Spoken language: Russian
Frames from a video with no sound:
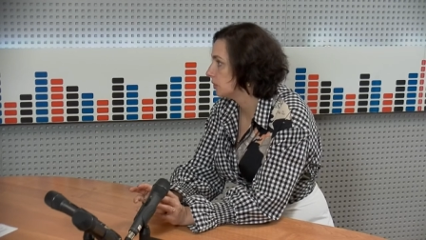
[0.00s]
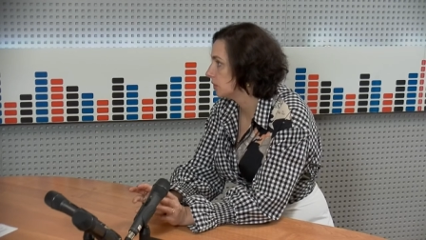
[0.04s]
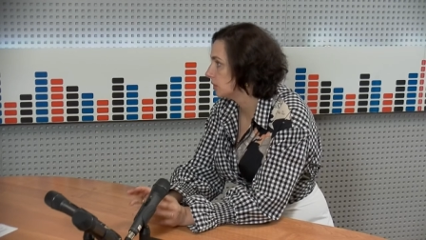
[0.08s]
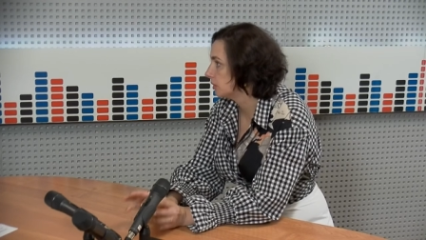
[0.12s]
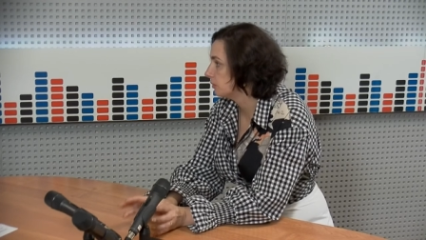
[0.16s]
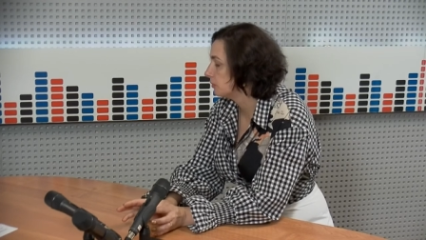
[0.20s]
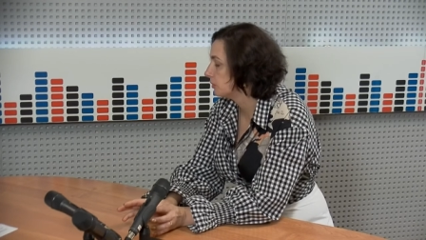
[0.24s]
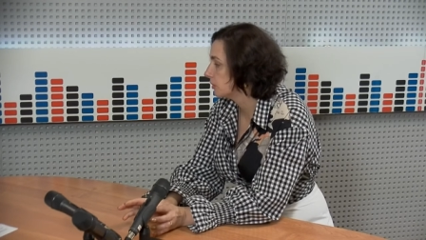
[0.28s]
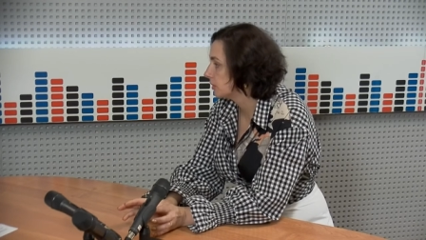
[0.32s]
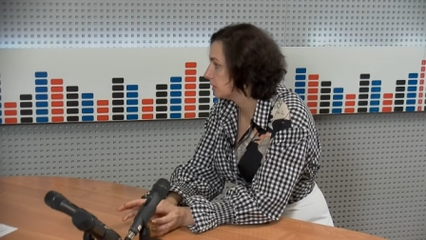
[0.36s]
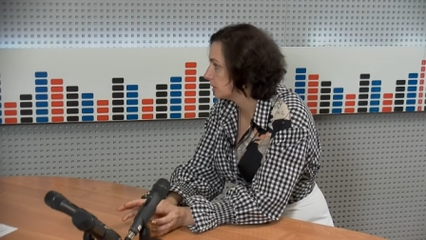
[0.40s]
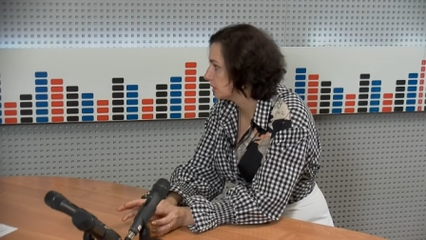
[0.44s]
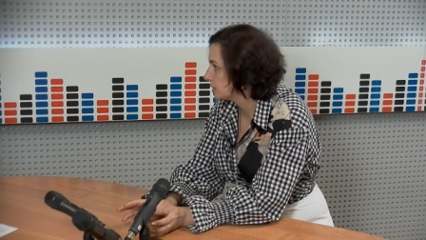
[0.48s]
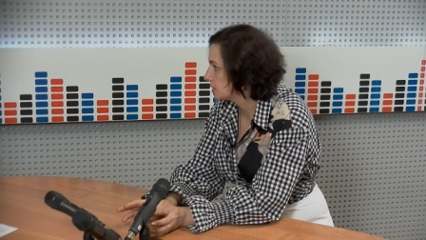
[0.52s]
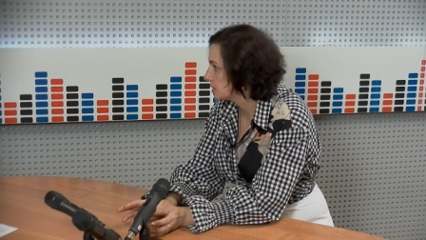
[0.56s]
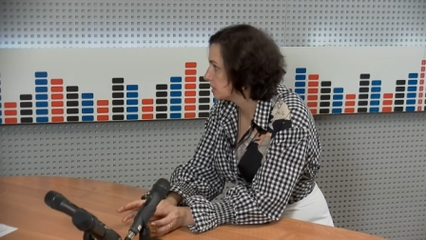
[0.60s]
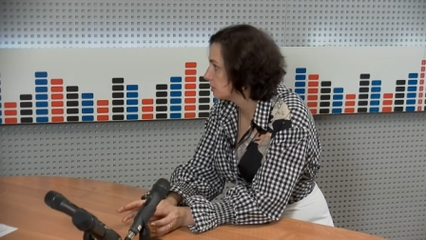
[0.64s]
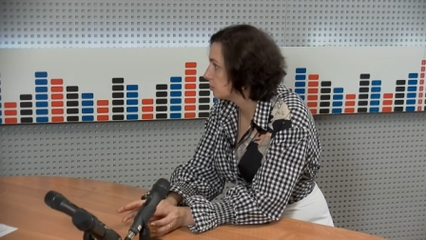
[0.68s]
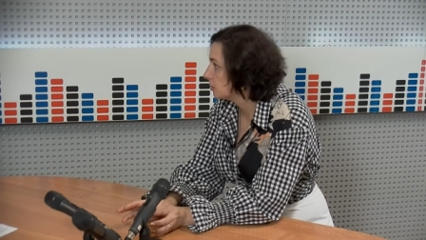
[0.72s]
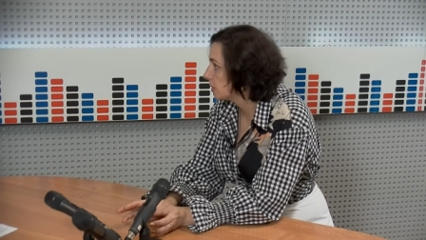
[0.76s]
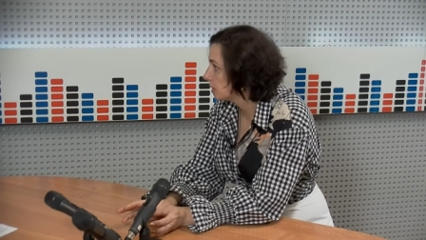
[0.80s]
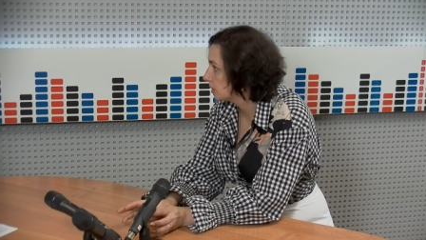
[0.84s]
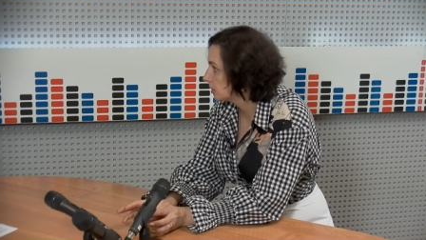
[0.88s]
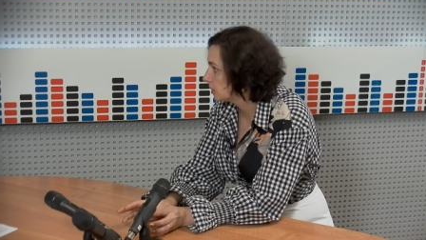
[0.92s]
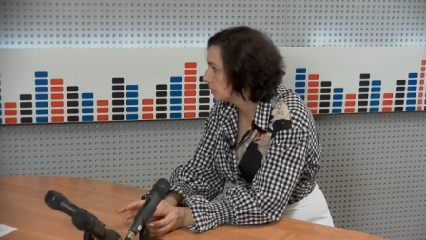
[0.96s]
кинофикации
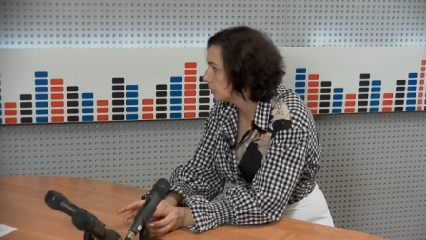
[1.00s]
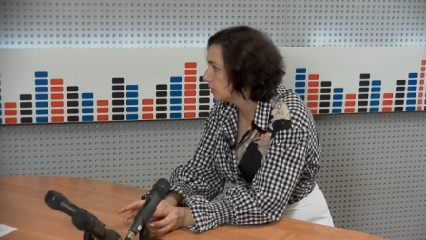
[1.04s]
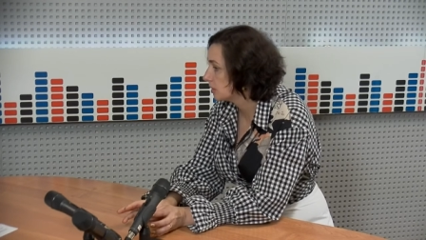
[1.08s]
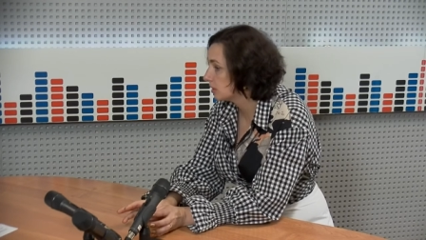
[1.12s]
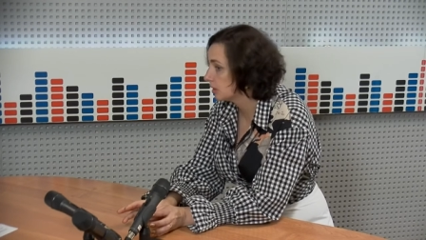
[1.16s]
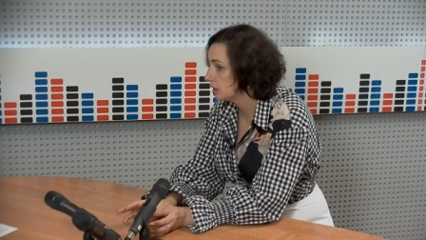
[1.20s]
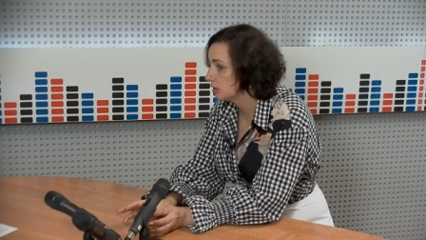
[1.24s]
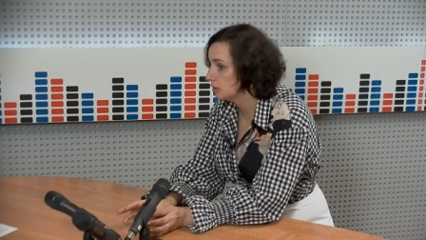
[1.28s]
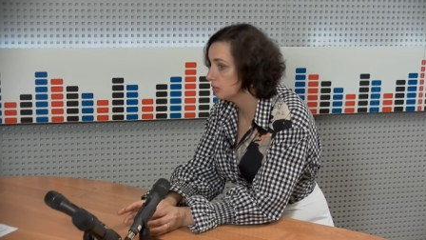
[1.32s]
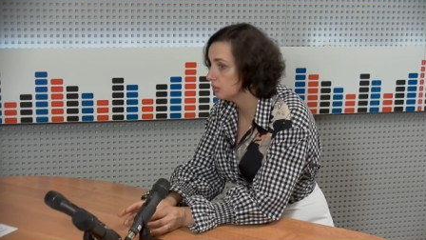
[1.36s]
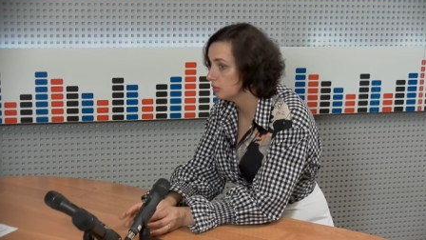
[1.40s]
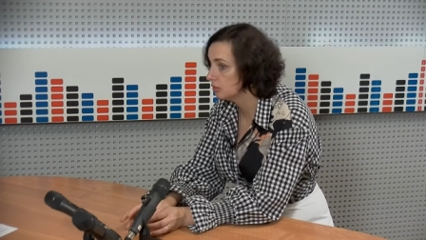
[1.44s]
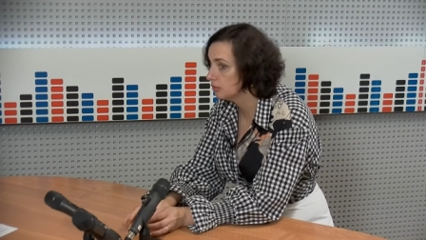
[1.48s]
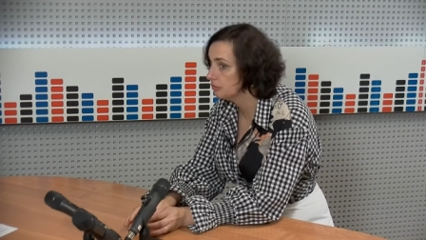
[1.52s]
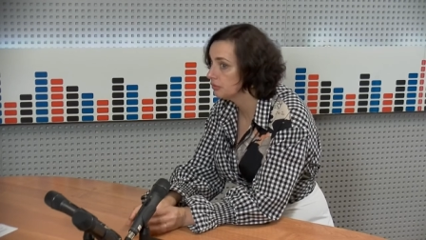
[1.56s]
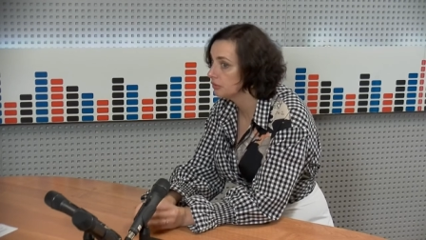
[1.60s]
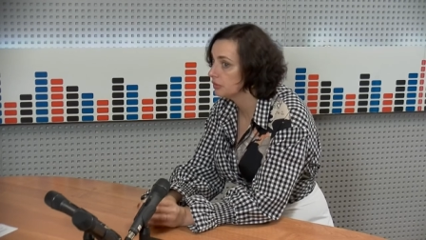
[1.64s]
малых городов,